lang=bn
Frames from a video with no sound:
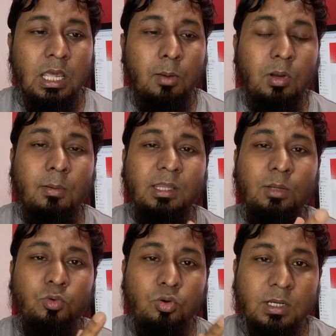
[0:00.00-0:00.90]
এবং
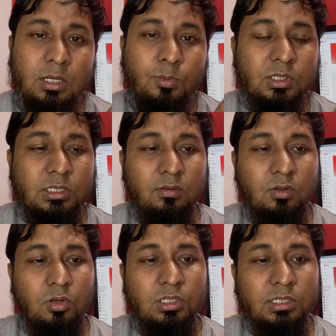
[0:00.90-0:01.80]
আমাদের পূর্বের যে প্রতিষ্ঠান
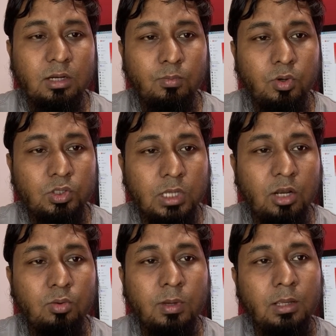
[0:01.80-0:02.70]
ছিল সেটার বয়স
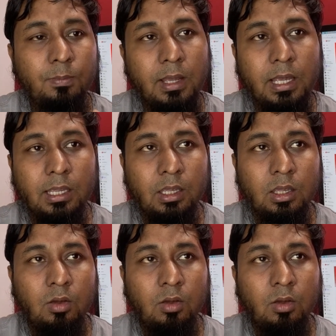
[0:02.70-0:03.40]
আনুমানিক প্রায়